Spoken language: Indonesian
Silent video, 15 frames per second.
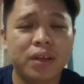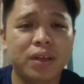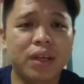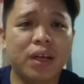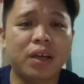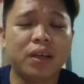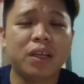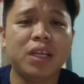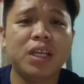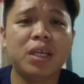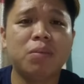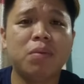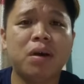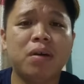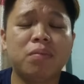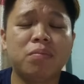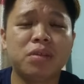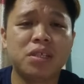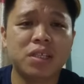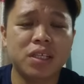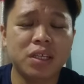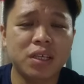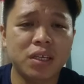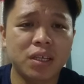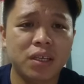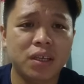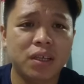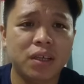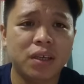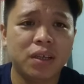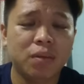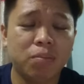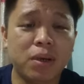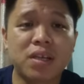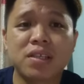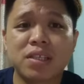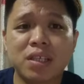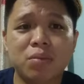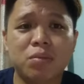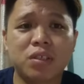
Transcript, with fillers: Nah, ini Pak, mesti pasti